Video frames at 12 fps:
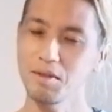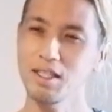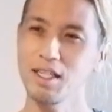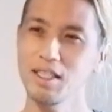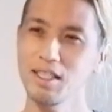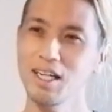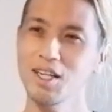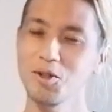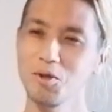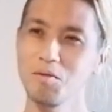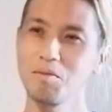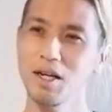まあ、大体
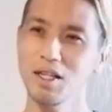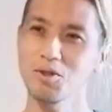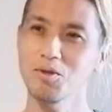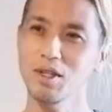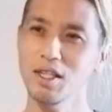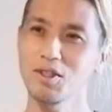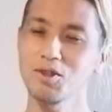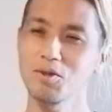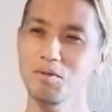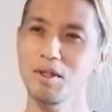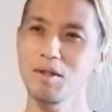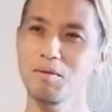こう、バーとか行く
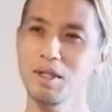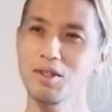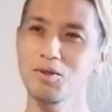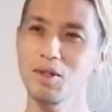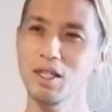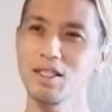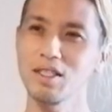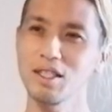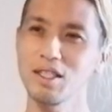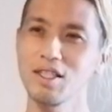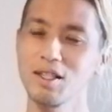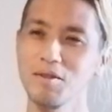と、まあ、
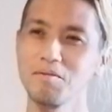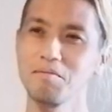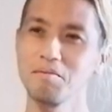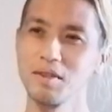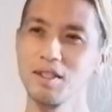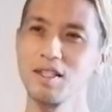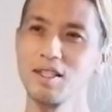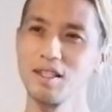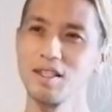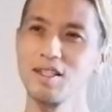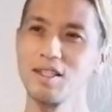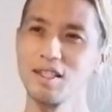バドワイザーね、
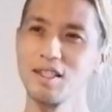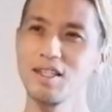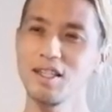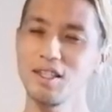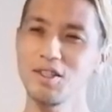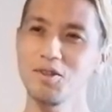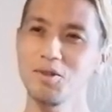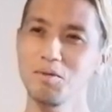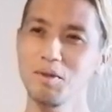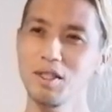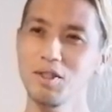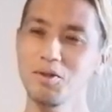あ
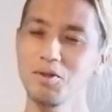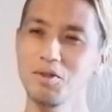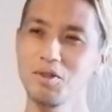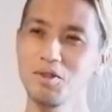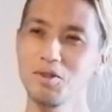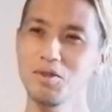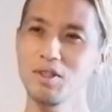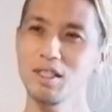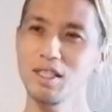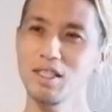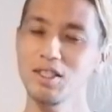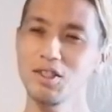の、まあ、よく飲んだ
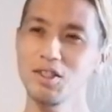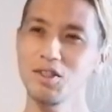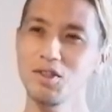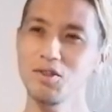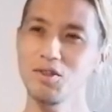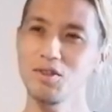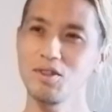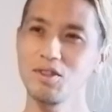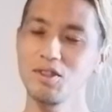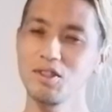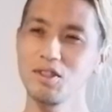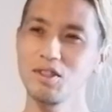なっていう
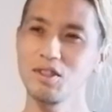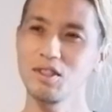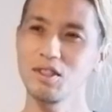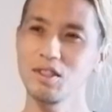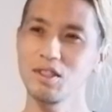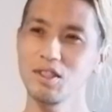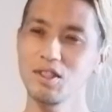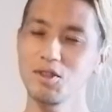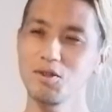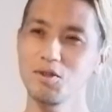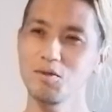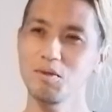
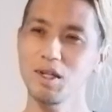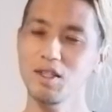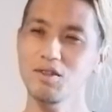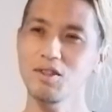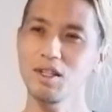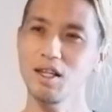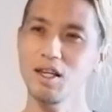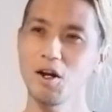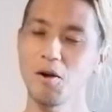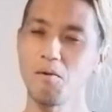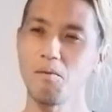記憶もあるね。